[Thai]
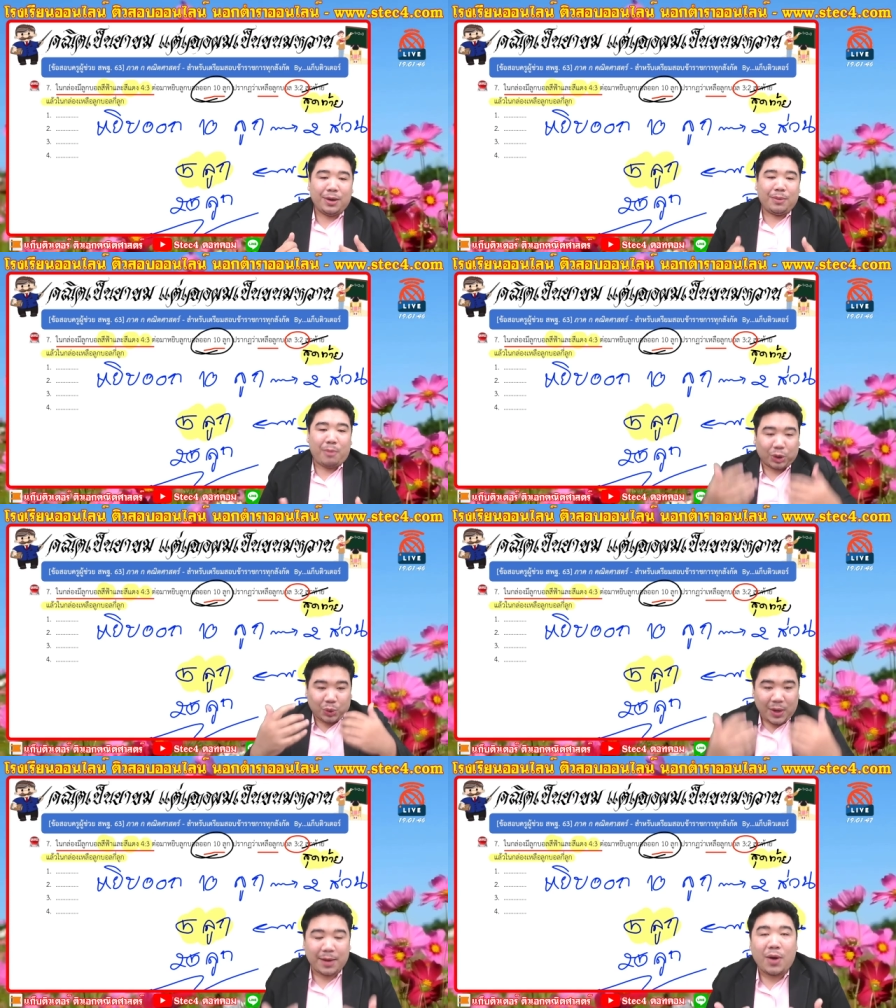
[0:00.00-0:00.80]
บอก
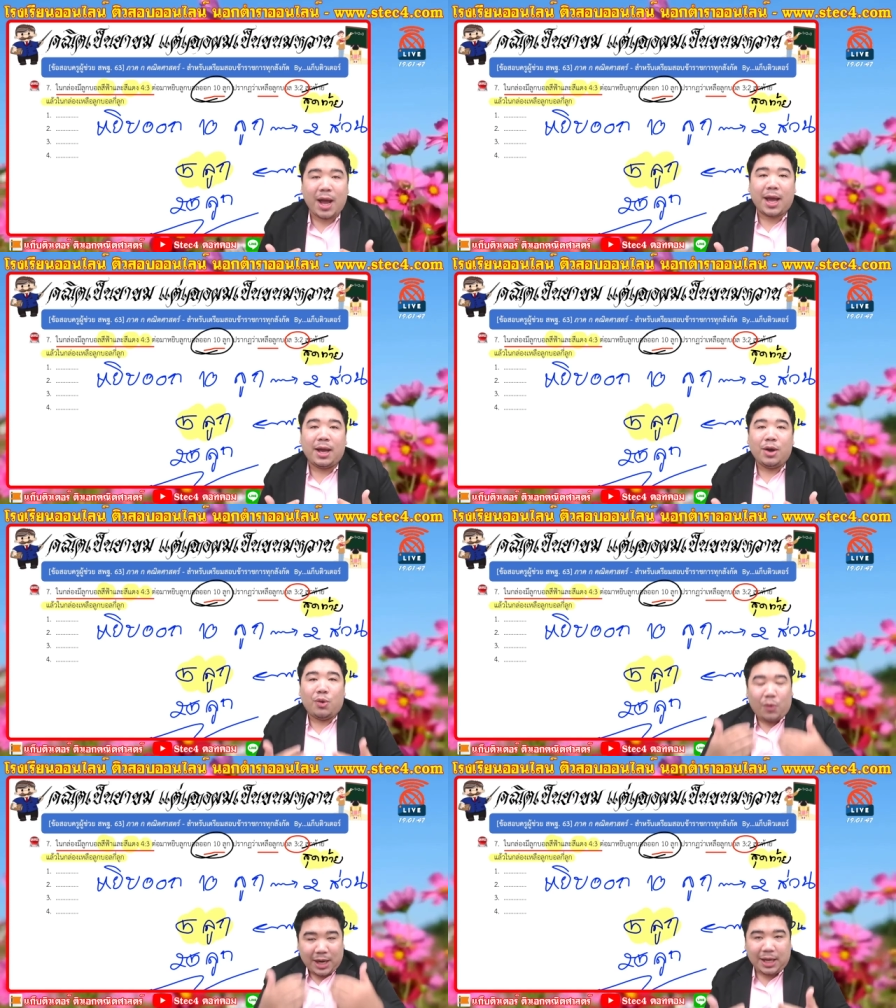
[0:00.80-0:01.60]
ตัวเองว่า
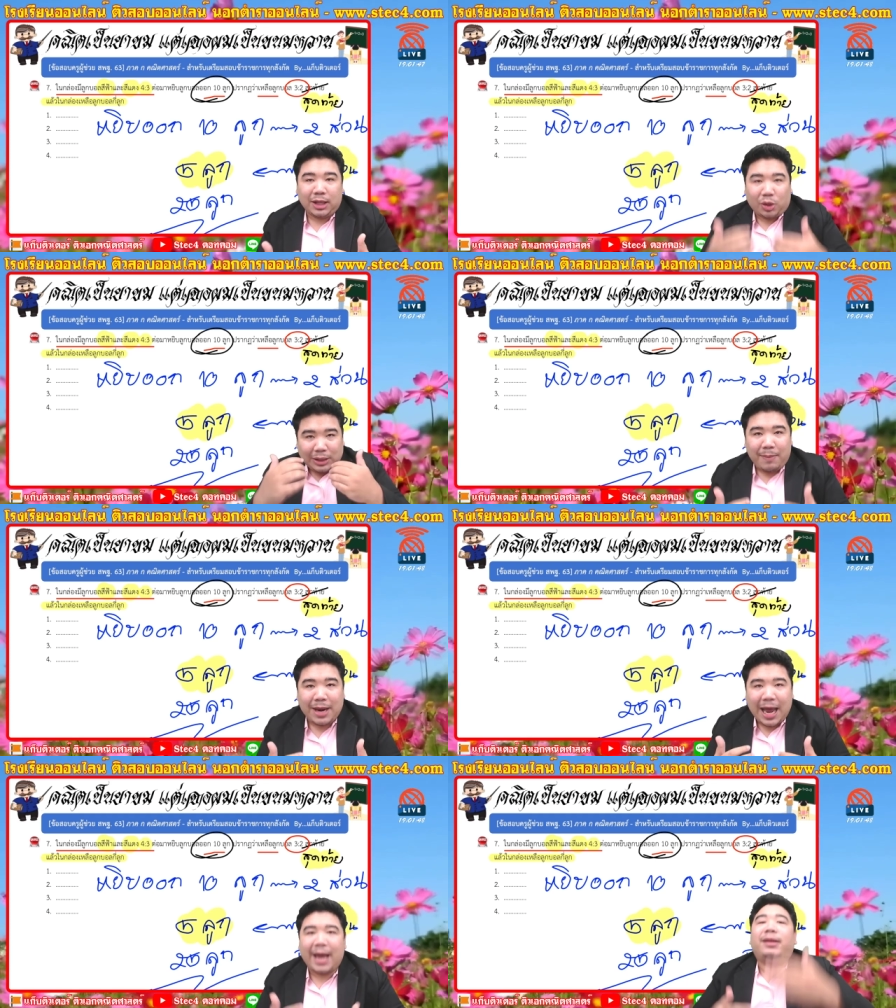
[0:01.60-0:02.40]
วันนี้ต้องทำ
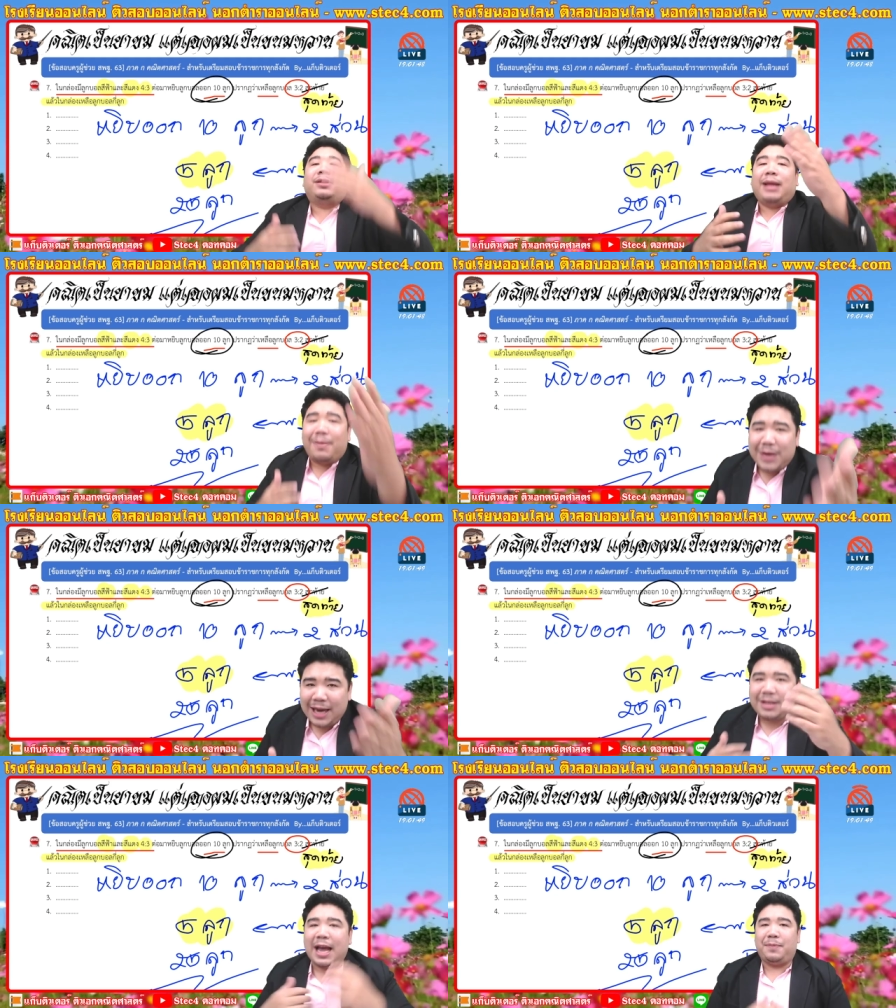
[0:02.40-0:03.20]
ให้ได้ ทำได้
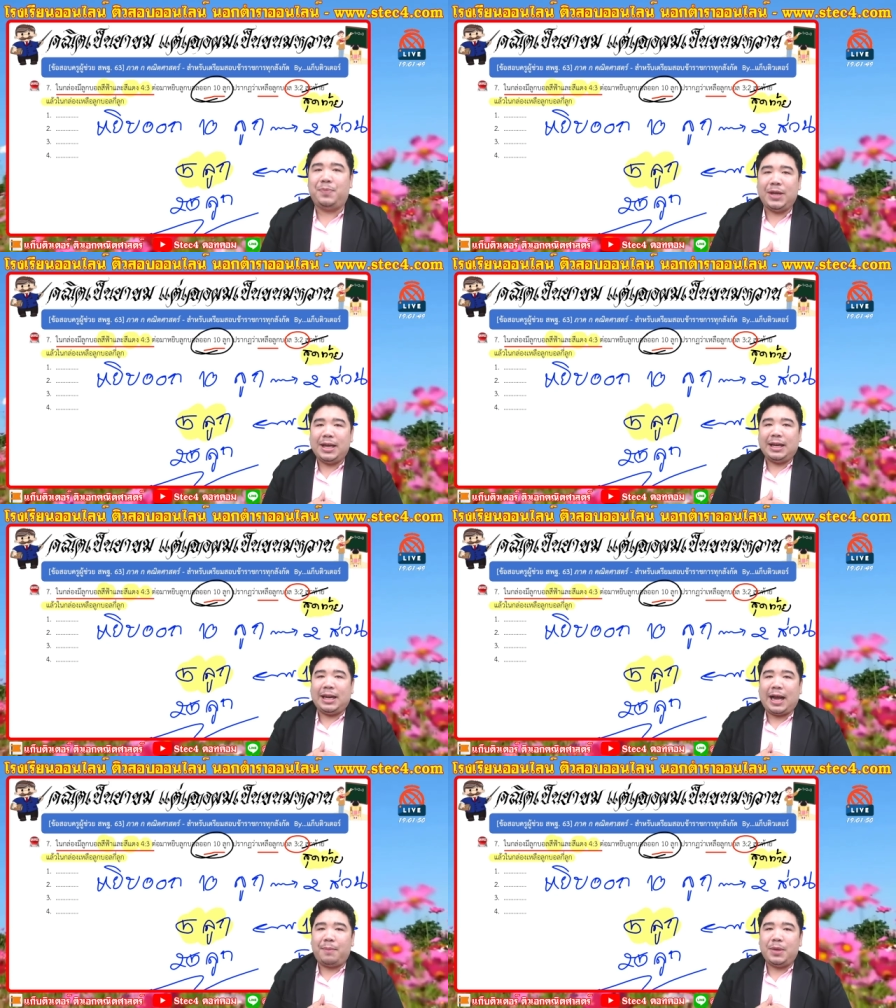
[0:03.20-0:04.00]
หรือยัง
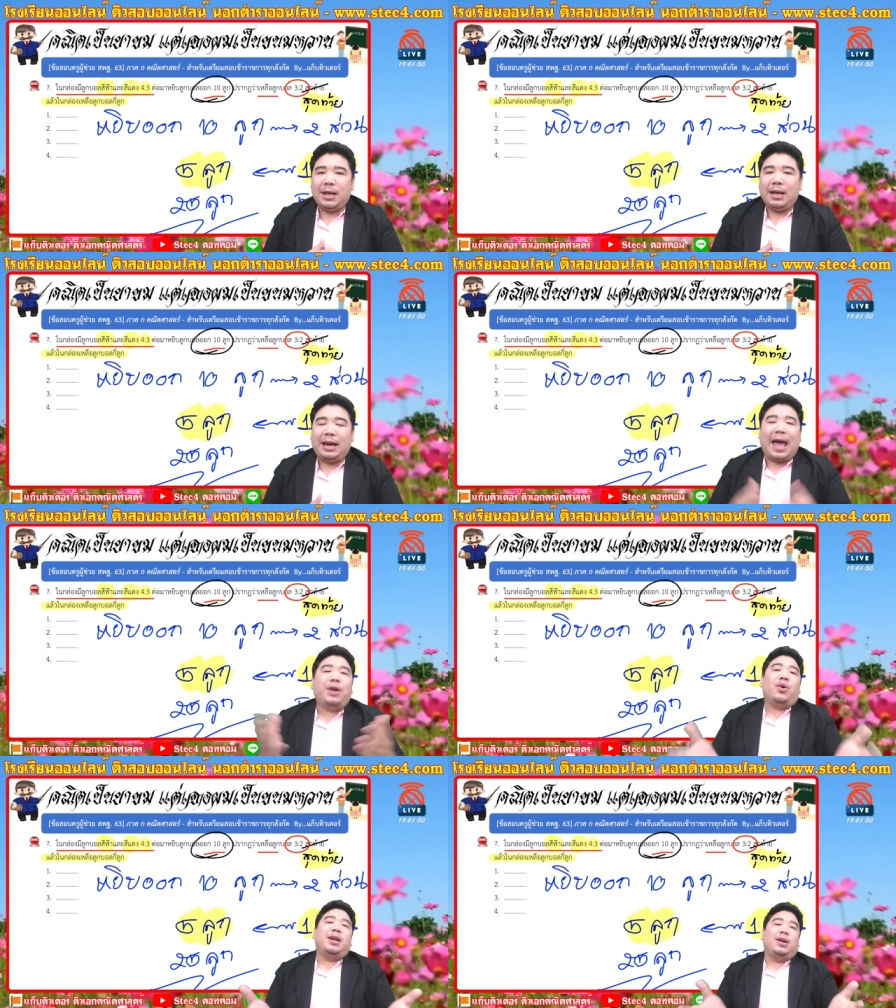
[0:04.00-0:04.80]
นะครับ หลาย
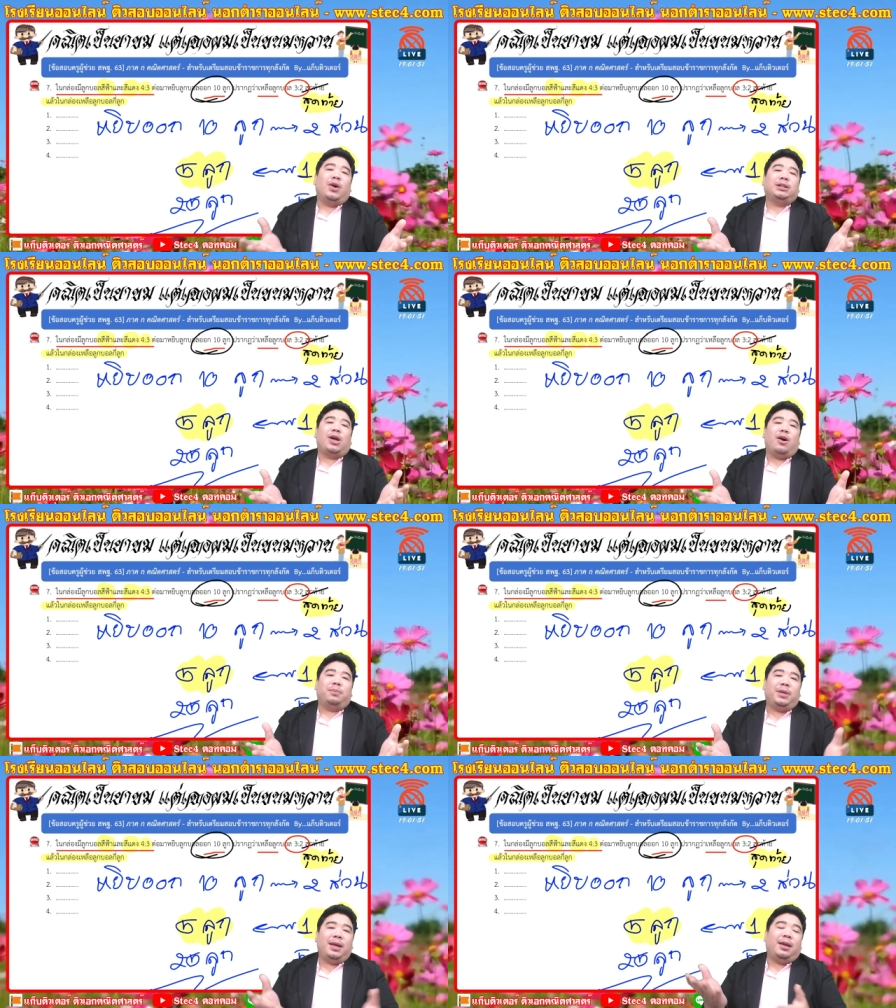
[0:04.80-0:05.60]
คนเห็นข้อสอบ
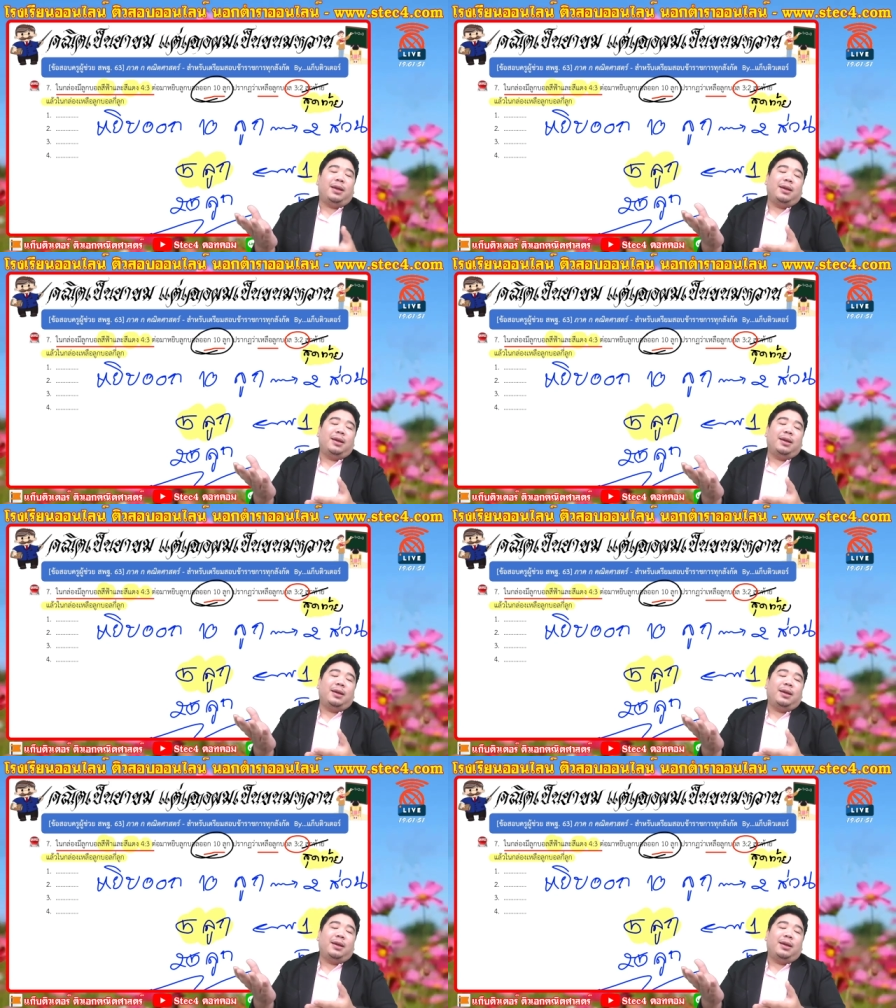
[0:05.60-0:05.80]
ที่